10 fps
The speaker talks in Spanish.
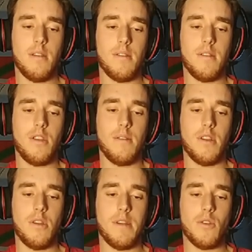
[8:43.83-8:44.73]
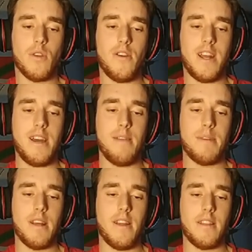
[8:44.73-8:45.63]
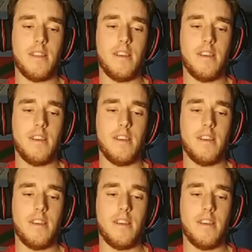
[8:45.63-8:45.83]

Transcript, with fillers: No, no me ha tocado nada, ¿eh? Para darte.